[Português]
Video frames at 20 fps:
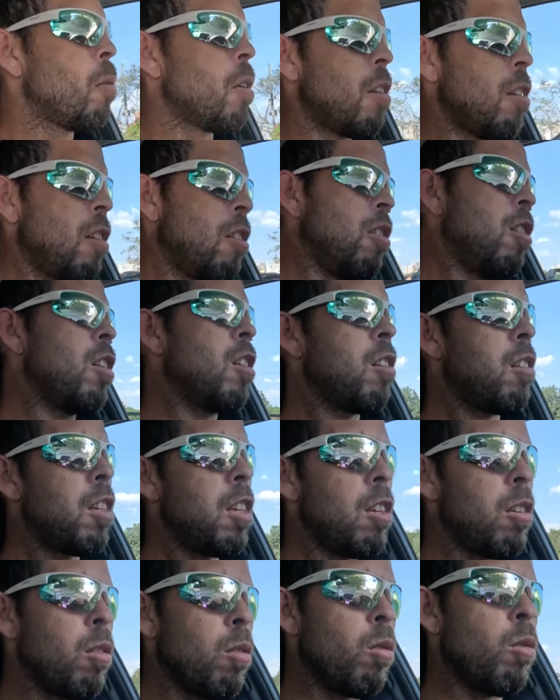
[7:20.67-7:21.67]
o passageiro
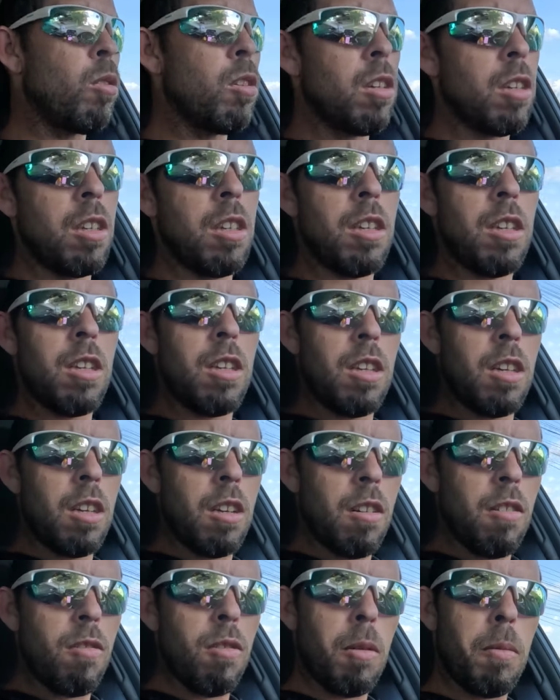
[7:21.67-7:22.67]
aceitou.
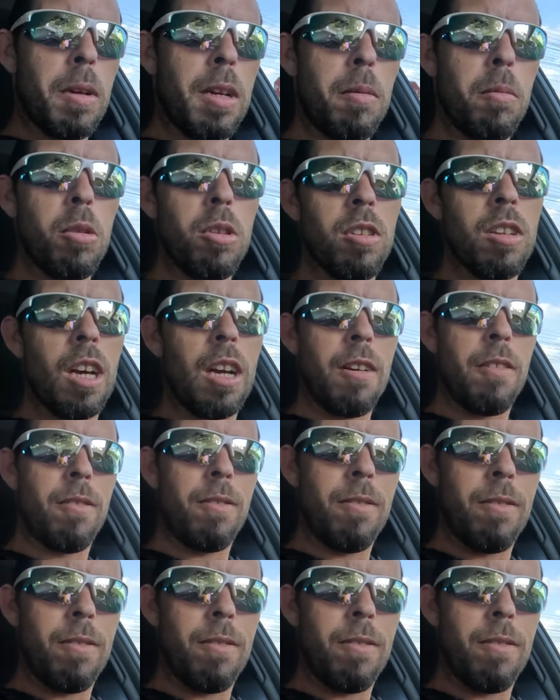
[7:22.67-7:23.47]
Vamos ali buscar.